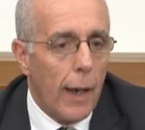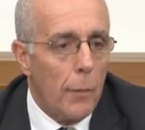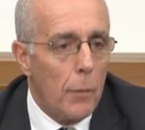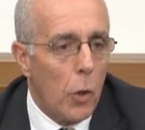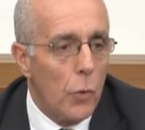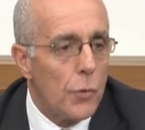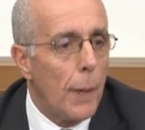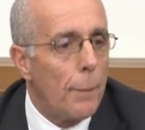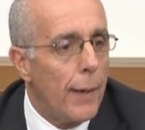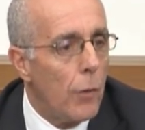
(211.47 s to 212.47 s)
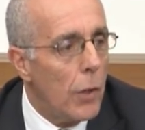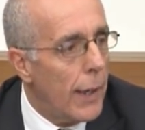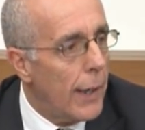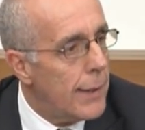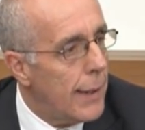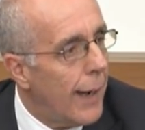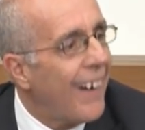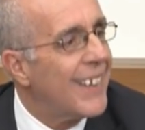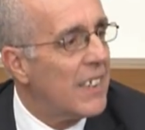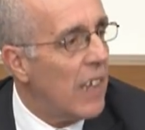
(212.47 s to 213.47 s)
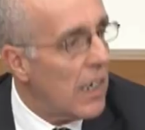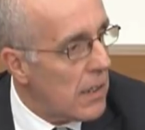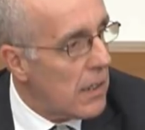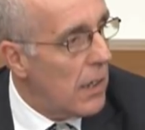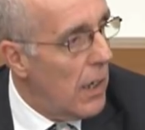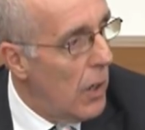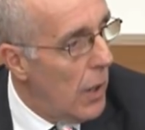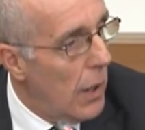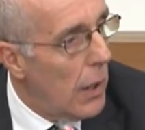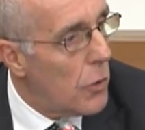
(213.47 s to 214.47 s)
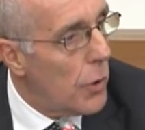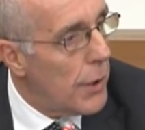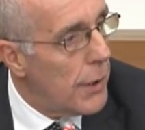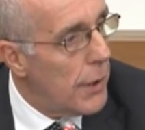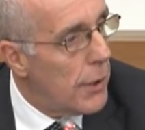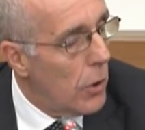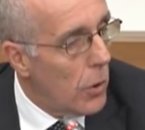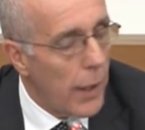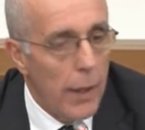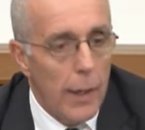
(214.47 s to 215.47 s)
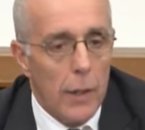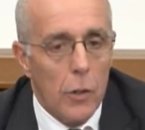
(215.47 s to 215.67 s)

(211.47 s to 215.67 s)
eravamo consapevoli che si arrestasse la giurisdizione.